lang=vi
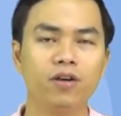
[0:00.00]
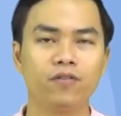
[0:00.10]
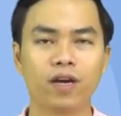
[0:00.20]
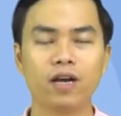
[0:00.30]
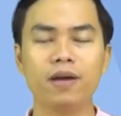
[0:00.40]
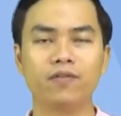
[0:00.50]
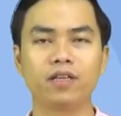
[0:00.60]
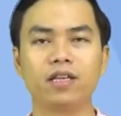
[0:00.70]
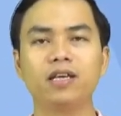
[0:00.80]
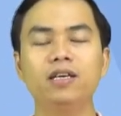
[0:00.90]
và các bạn phải
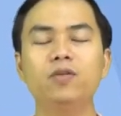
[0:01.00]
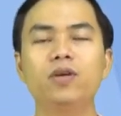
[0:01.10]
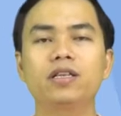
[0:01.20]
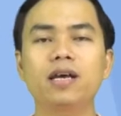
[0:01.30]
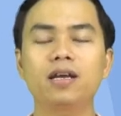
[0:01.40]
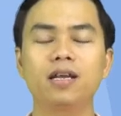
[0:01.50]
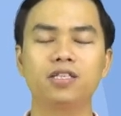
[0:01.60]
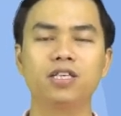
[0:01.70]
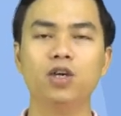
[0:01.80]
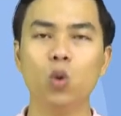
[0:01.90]
tính cái nguyên tắc là
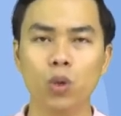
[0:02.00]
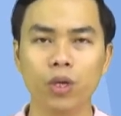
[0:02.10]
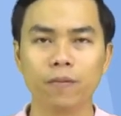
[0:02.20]
trừ lùi